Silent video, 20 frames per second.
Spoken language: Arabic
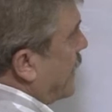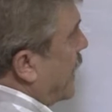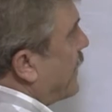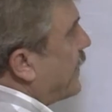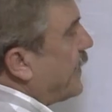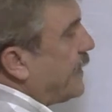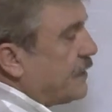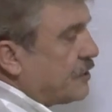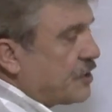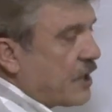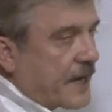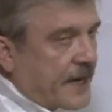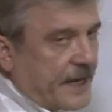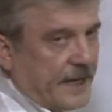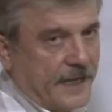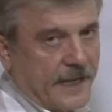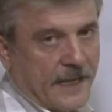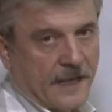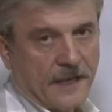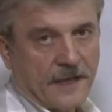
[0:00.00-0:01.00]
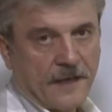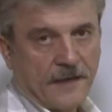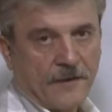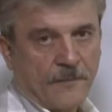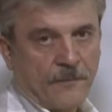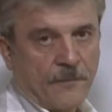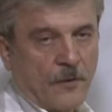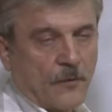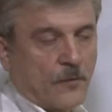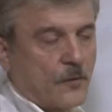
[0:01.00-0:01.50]
هذا احنا شارحيها
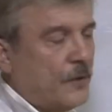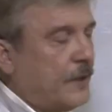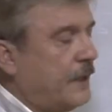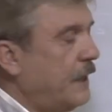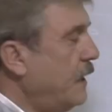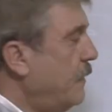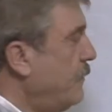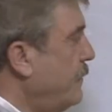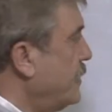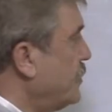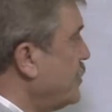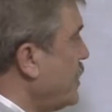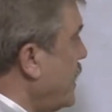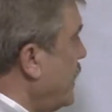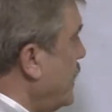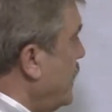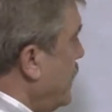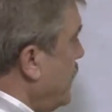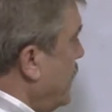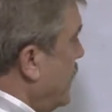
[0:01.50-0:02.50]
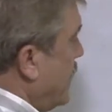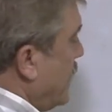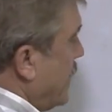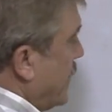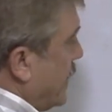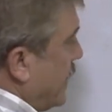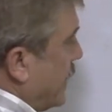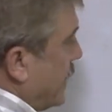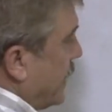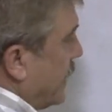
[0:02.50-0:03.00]
بموضوع المجال
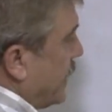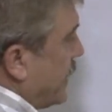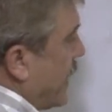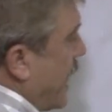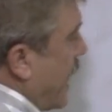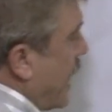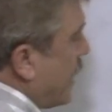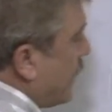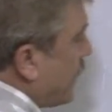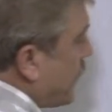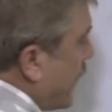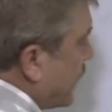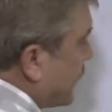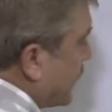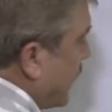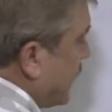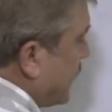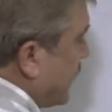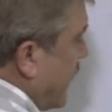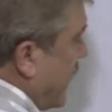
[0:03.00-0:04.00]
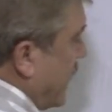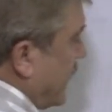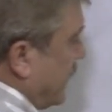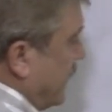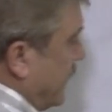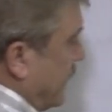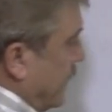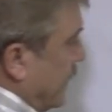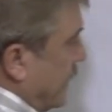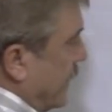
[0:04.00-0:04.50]
ناخذ خط اعداد
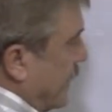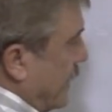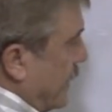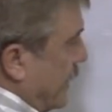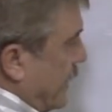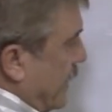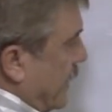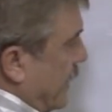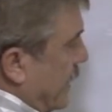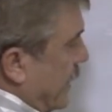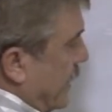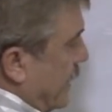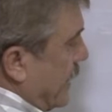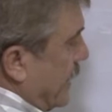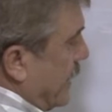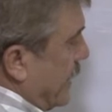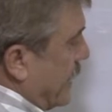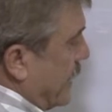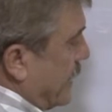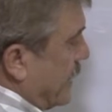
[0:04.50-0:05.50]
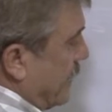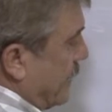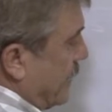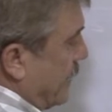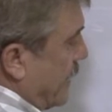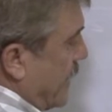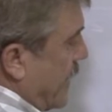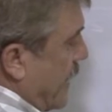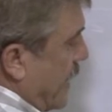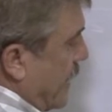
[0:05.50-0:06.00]
نكتب
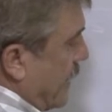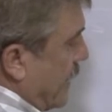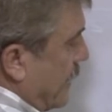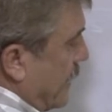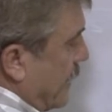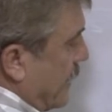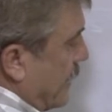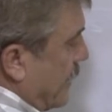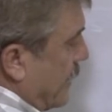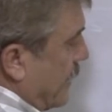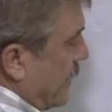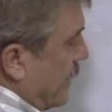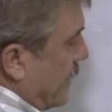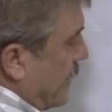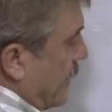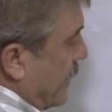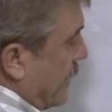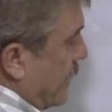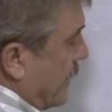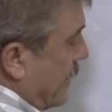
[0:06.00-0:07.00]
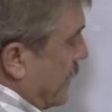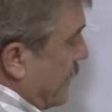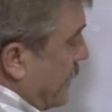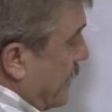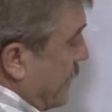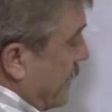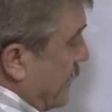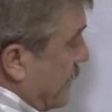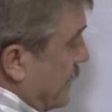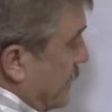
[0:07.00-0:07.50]
هنا
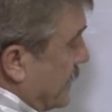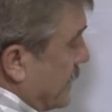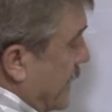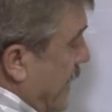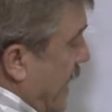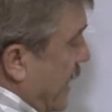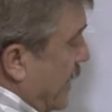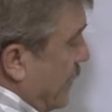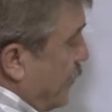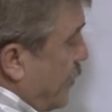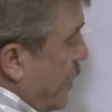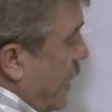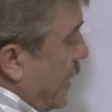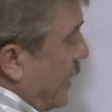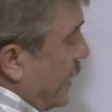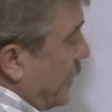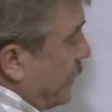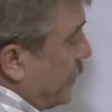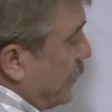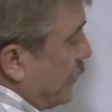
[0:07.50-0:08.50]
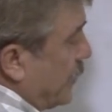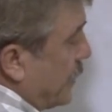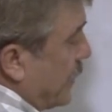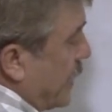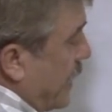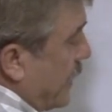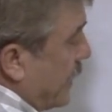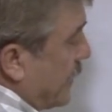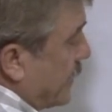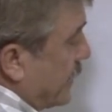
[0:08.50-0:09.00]
سالب واحد
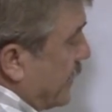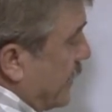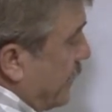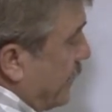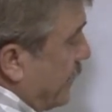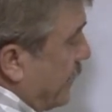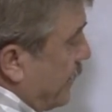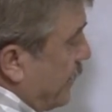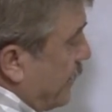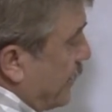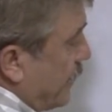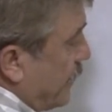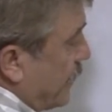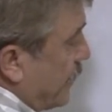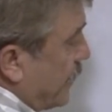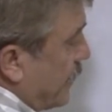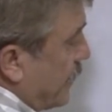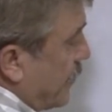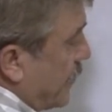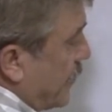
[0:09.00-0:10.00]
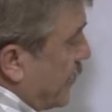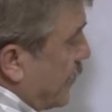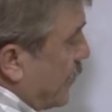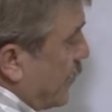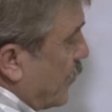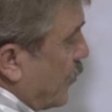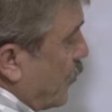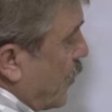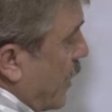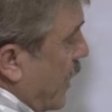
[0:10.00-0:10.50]
وهنا نكتب
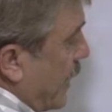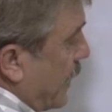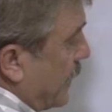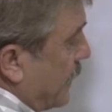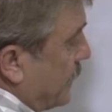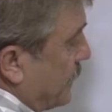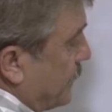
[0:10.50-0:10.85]
واحد